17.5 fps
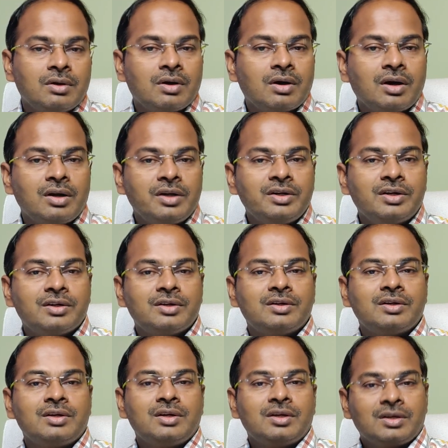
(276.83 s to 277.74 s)
ஹாலிடே
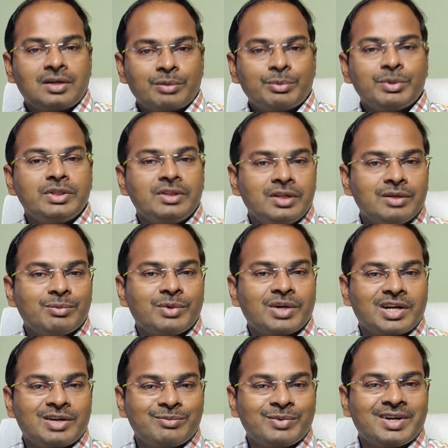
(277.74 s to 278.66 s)
நம்ம இந்தியன்
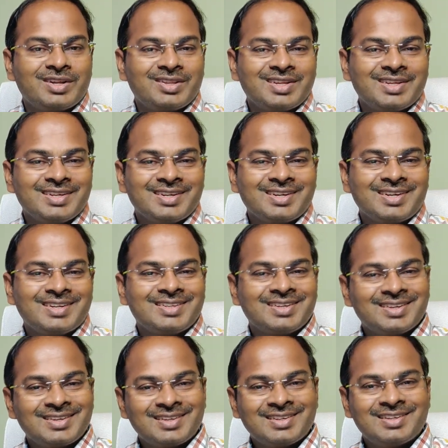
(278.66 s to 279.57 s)
மார்க்கெட் மட்டும்தான் இருக்குது
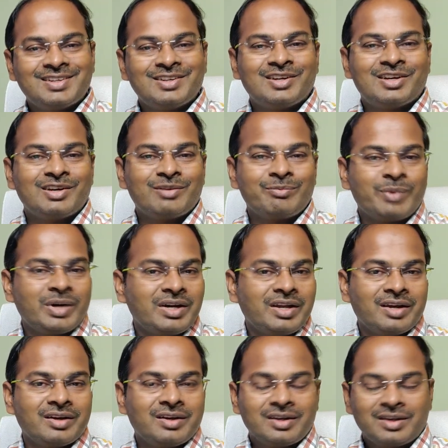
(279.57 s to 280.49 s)
மண்டே
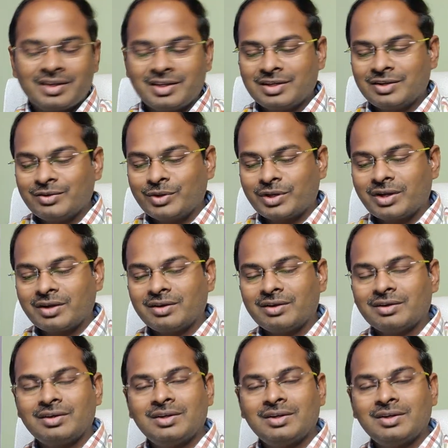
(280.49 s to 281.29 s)
அன்னைக்கு ஓகேங்களா